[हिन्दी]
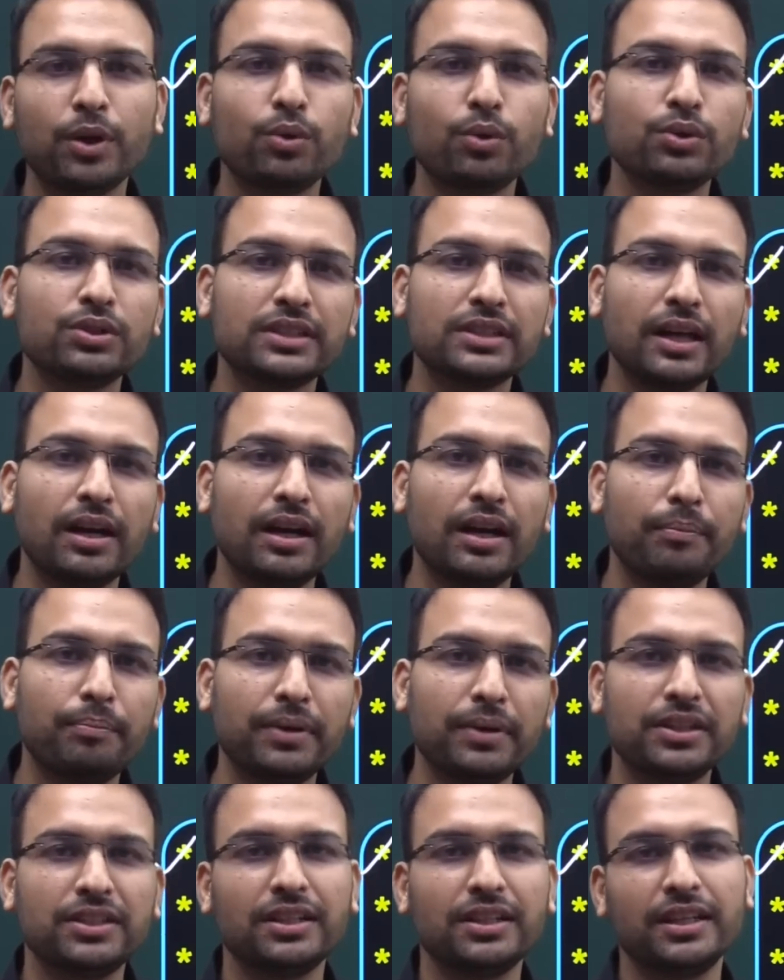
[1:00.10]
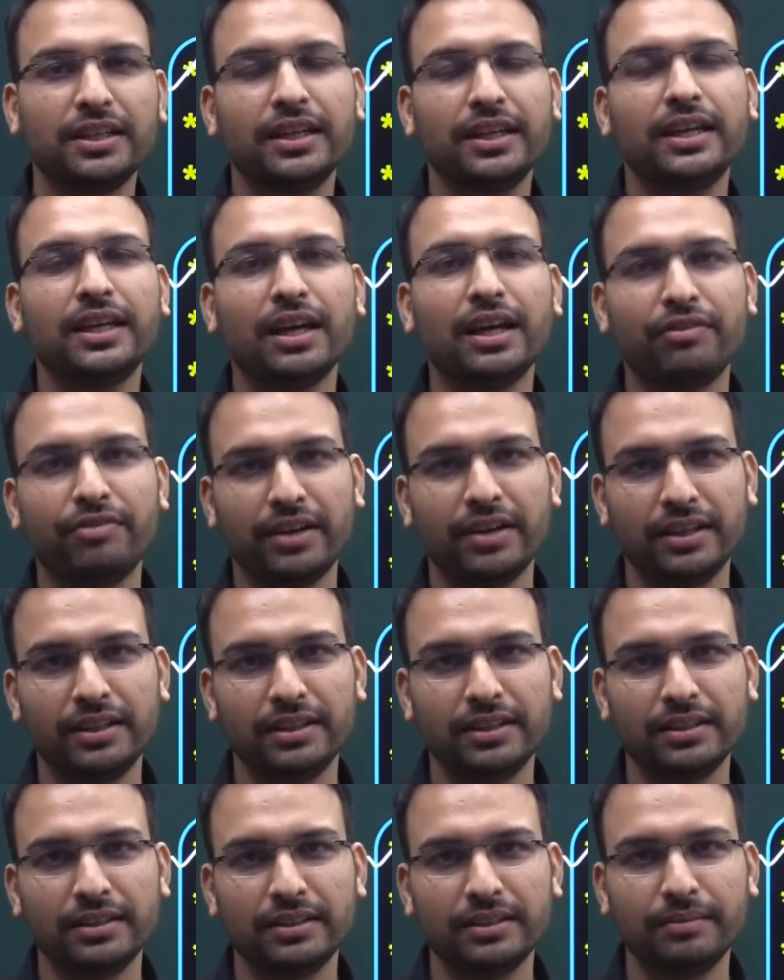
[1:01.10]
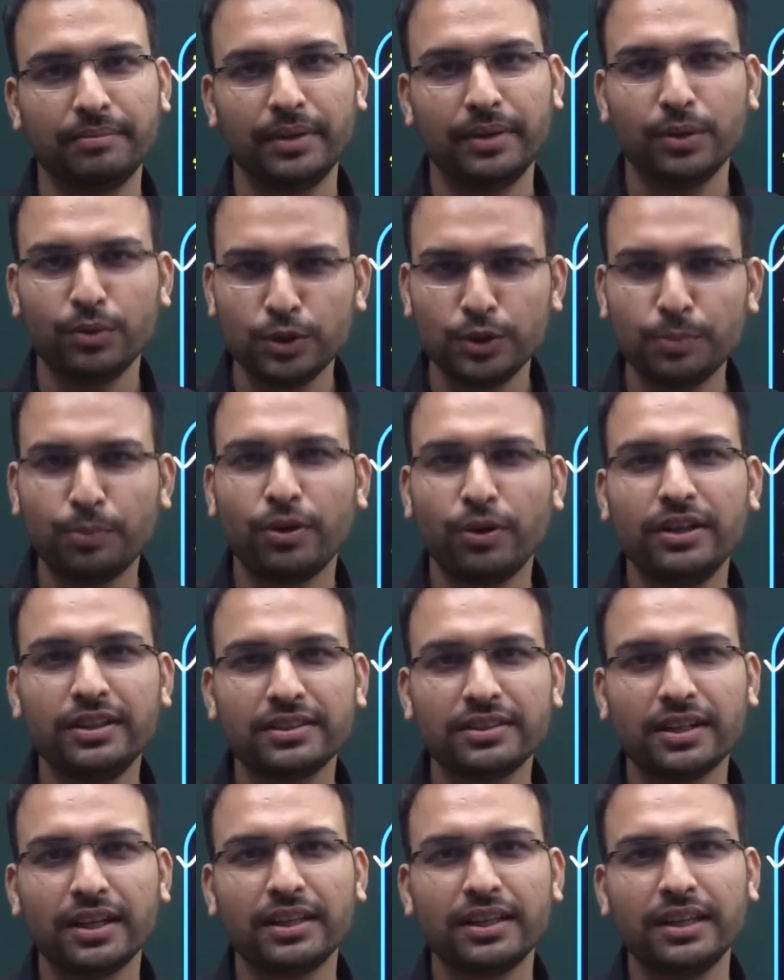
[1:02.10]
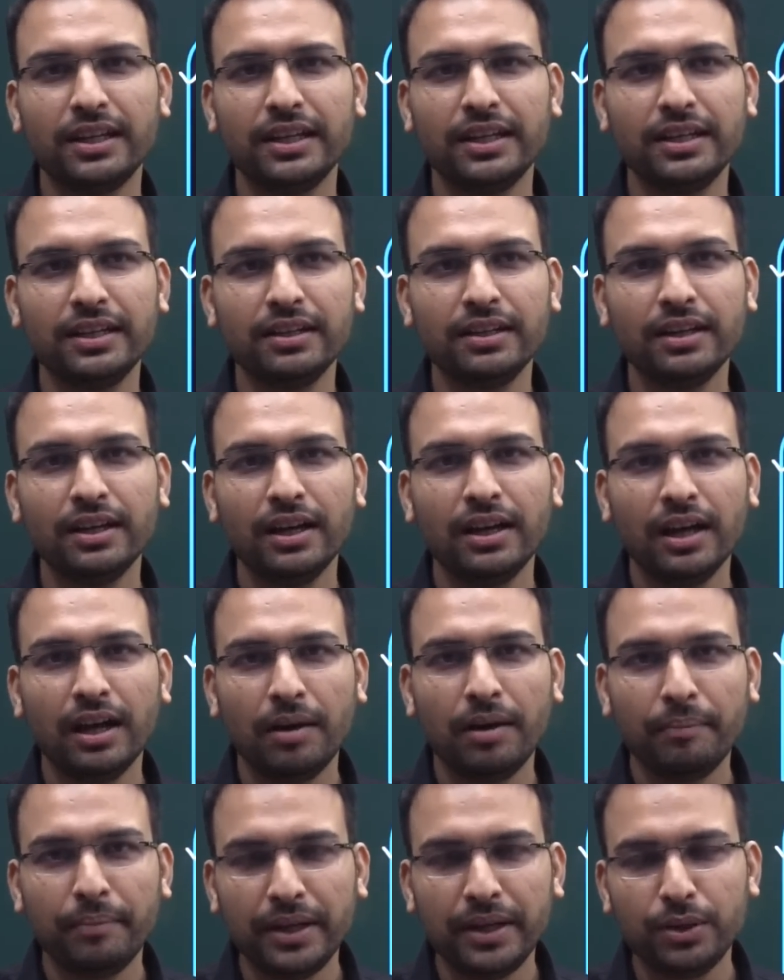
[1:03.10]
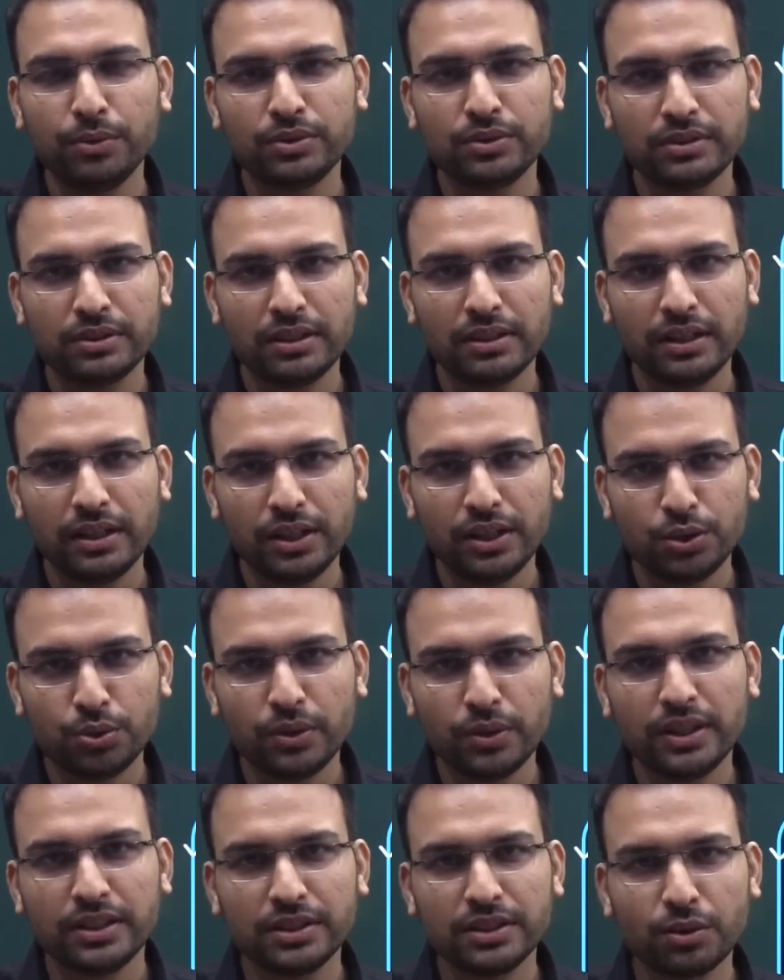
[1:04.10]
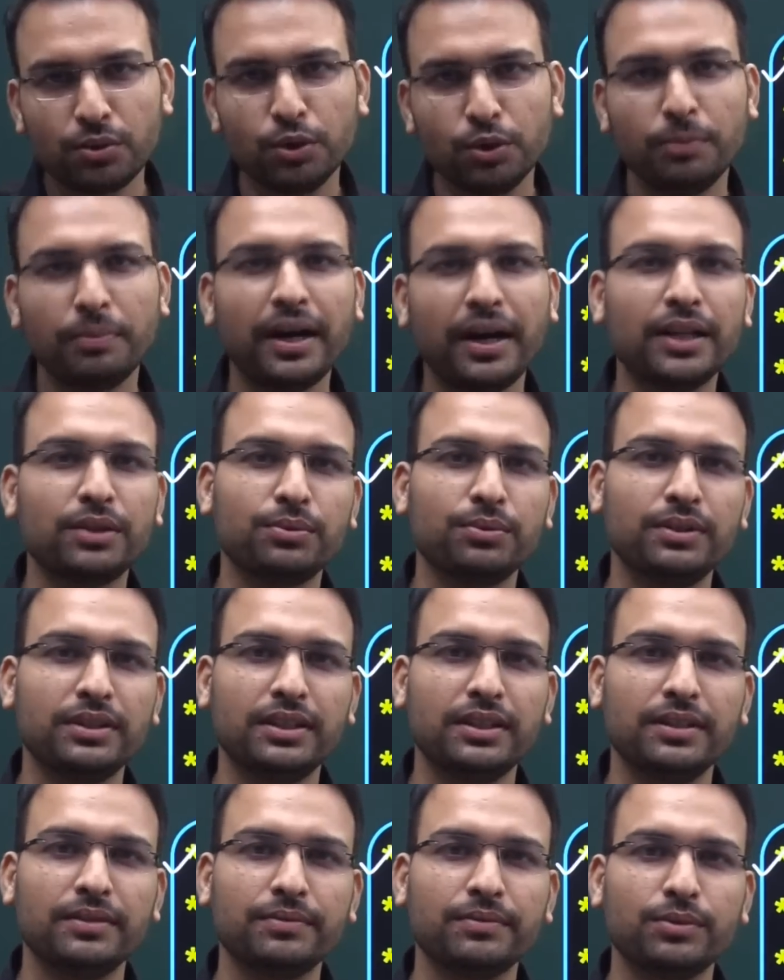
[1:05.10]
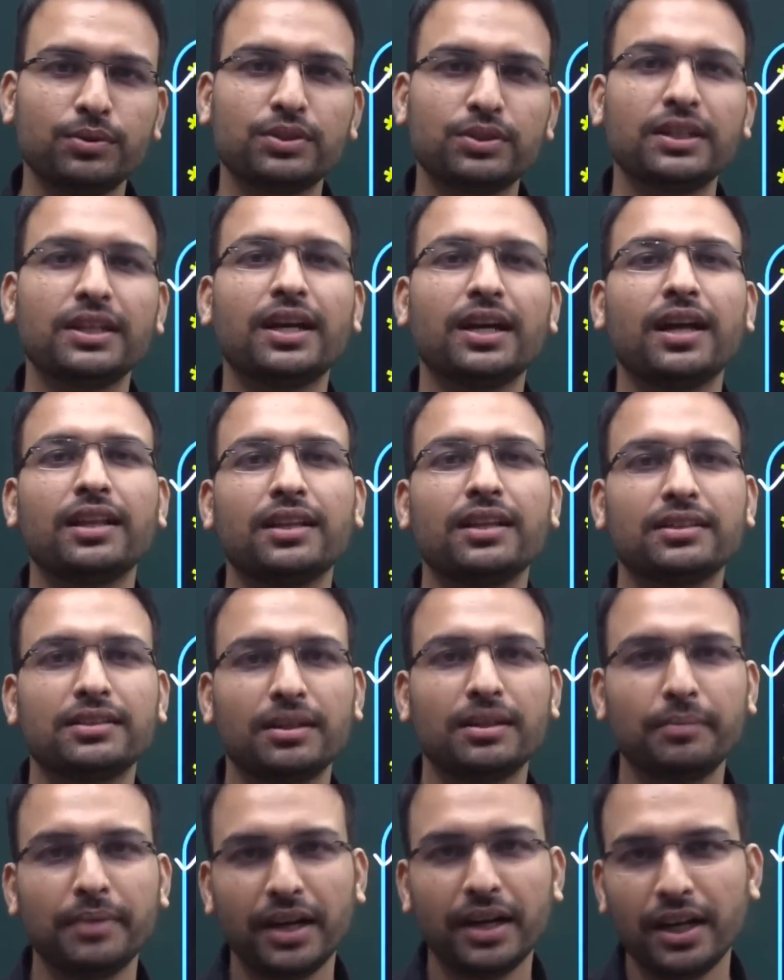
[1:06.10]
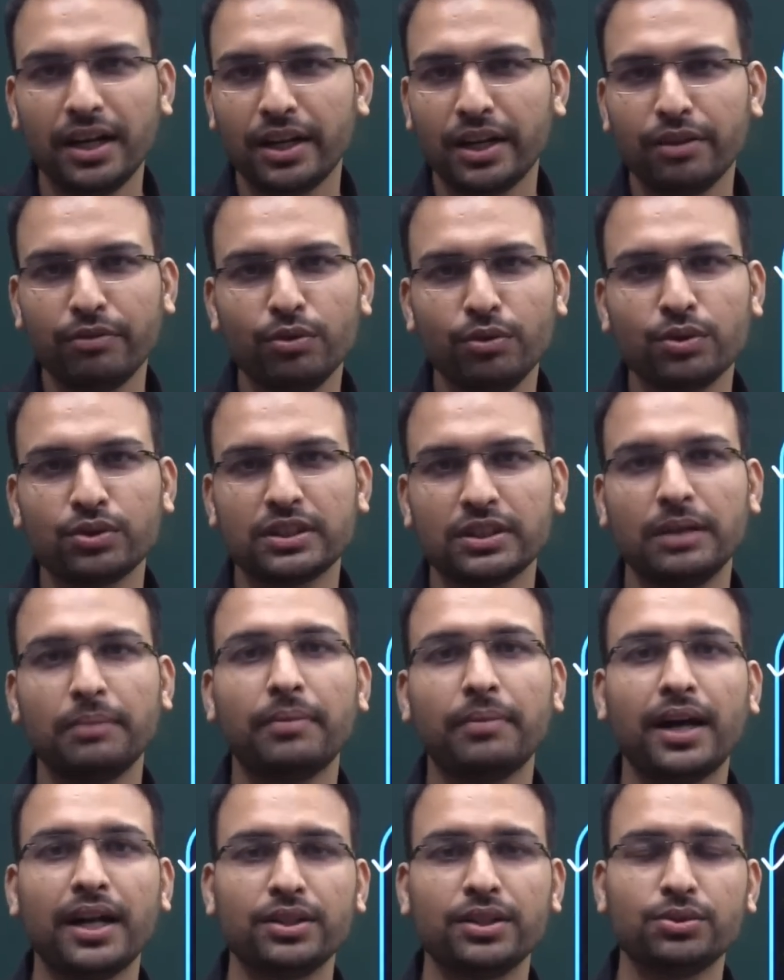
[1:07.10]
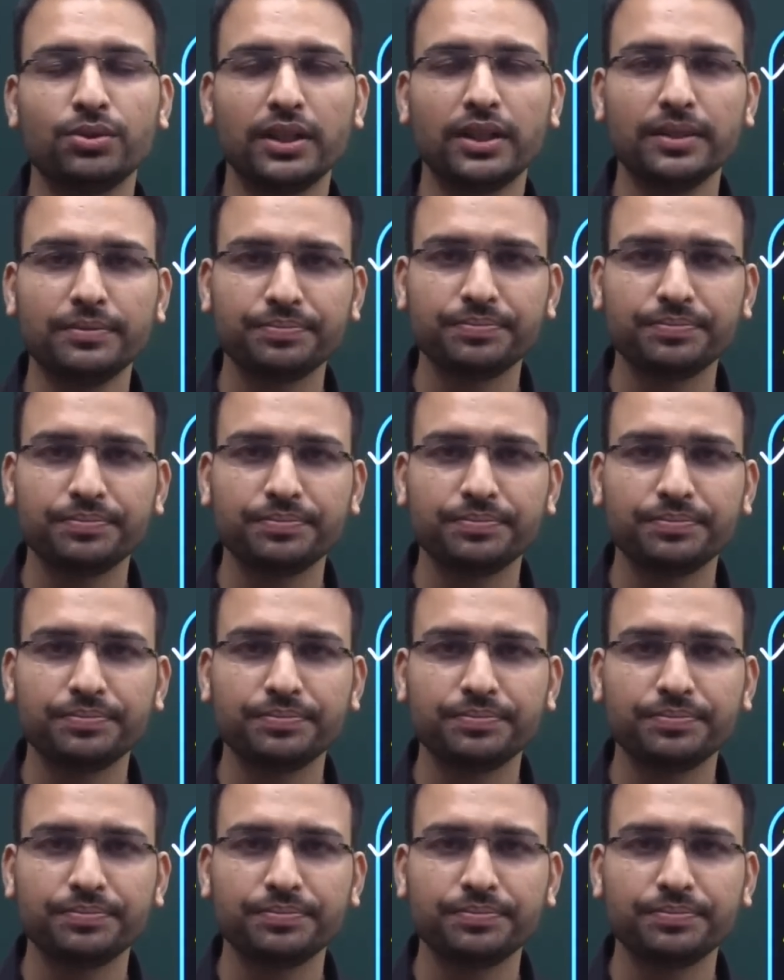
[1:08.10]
को उसका पक्ष रख के क्या फ़ायदा मैंने कुछ पॉइंट्स कहे थे लेकिन मेरी उस स्टूडेंट से खुद बात हुई थी उसने कहा था सर मेरा इंटरव्यू उसके बाद जो है